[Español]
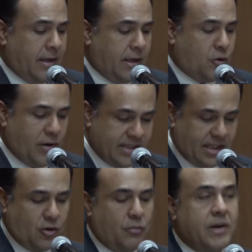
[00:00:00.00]
Y con
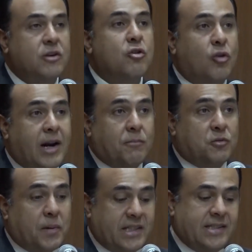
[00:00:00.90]
este convenio
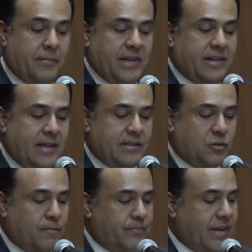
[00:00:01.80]
logramos precisamente
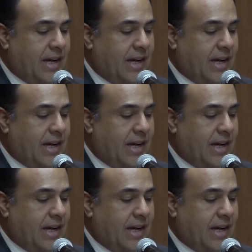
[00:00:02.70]
eso,